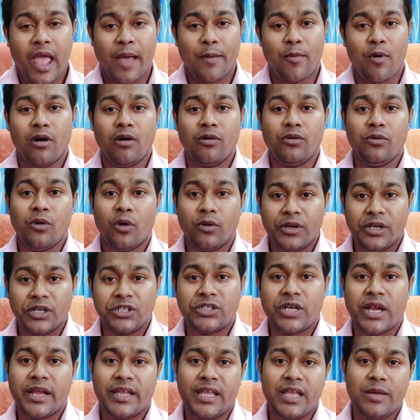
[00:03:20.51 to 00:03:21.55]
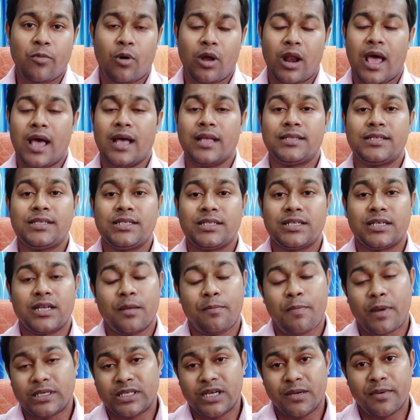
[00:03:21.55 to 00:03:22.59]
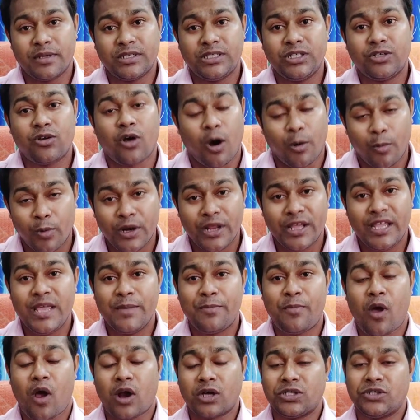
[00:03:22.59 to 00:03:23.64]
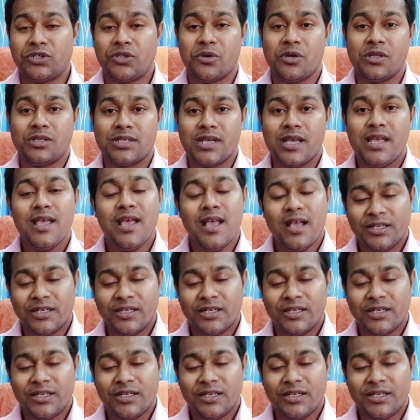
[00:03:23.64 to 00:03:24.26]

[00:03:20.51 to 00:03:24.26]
এবং নোটিশে কি বলা আছে সেটা পাশাপাশি খবরে কি প্রকাশিত হয়েছে